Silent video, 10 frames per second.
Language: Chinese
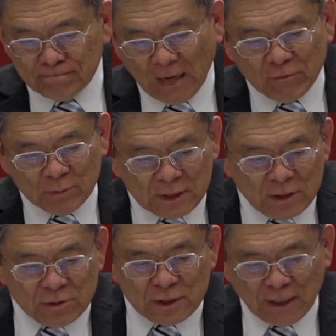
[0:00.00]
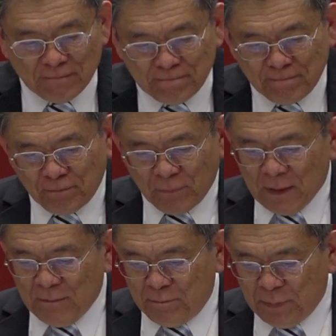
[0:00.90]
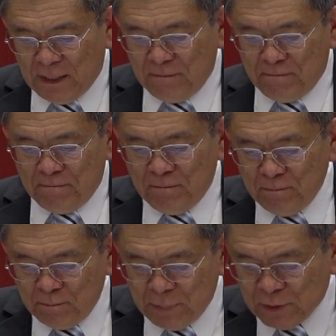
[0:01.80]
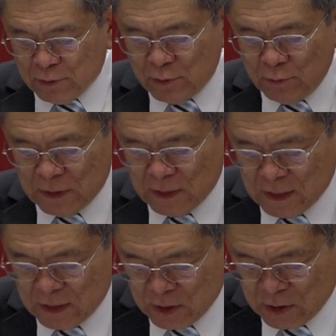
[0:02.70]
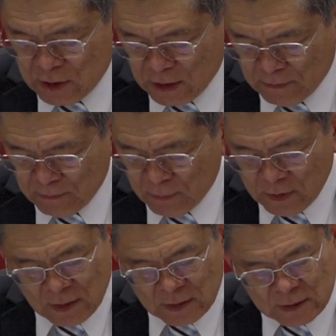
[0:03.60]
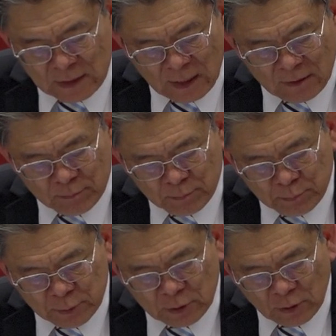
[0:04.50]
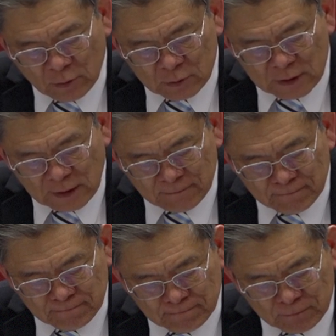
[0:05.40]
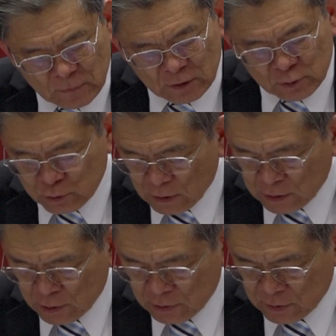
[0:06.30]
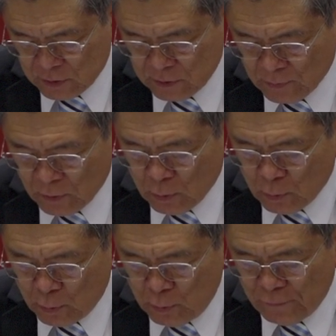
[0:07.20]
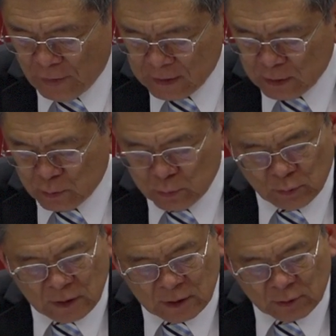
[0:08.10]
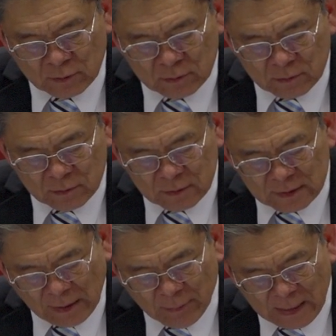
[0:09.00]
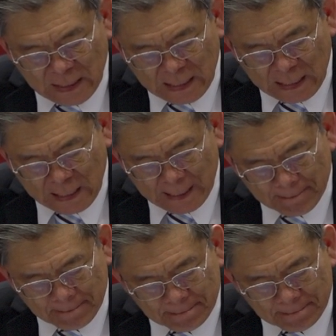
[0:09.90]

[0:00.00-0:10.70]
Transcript: 好，我们继续讲，b，pistuin 这个词呢，在不同的 constructions 语法的组合中，它们的意义，